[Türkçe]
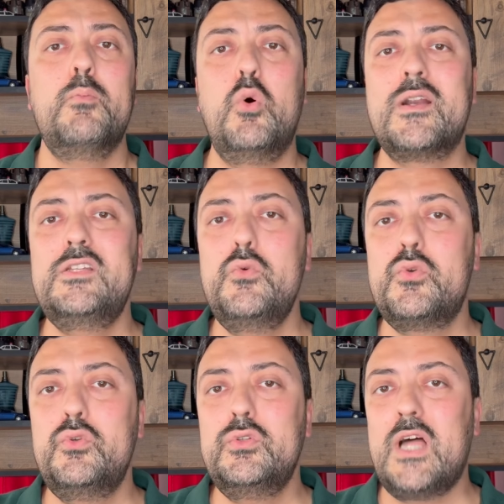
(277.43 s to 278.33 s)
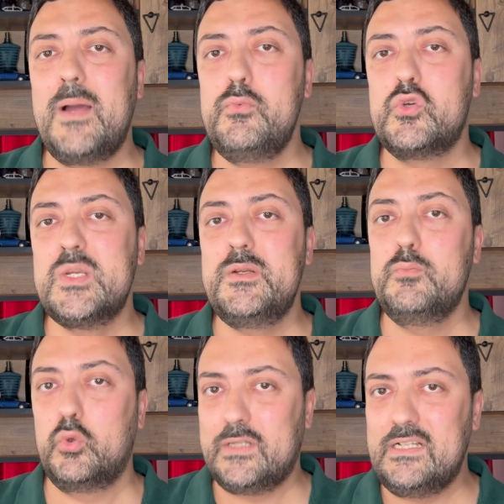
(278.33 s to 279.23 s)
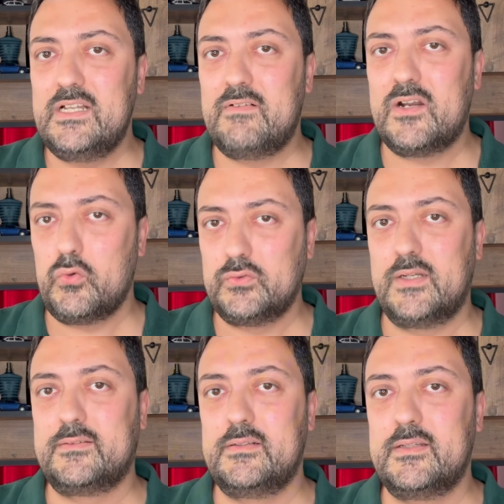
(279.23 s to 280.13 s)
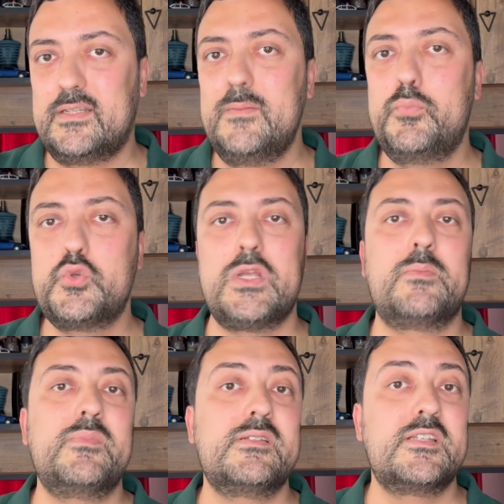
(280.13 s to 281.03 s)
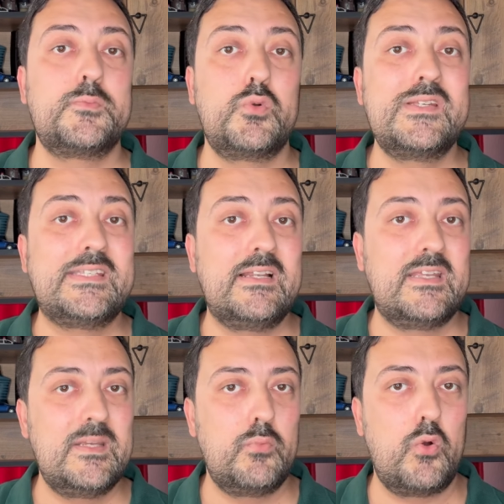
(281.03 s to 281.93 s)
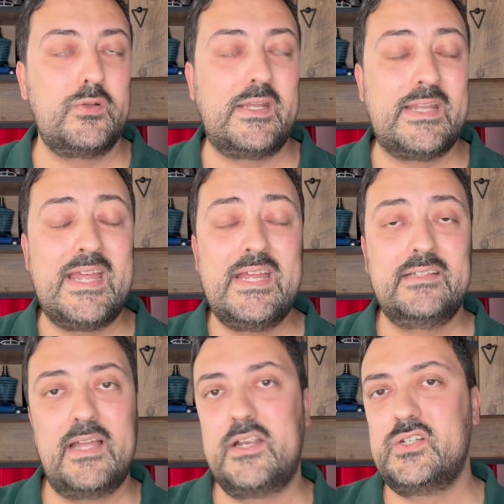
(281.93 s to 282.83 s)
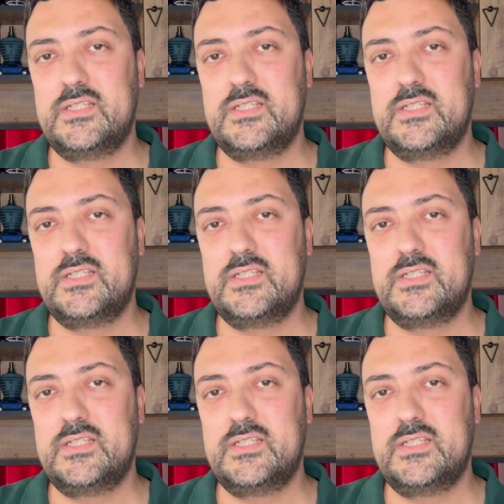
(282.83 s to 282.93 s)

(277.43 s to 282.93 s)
Bu arada ürünün daha büyükçe bir modeli de var onu da hatırlatayım. Pusat Business Burası Till Keybird tercih